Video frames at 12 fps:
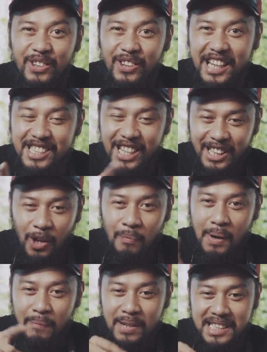nung nag-start ako
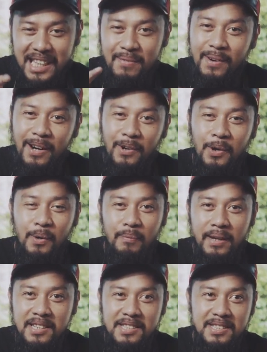magbasa ng mga
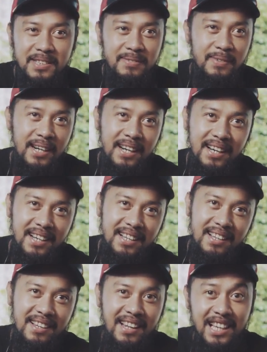comments mga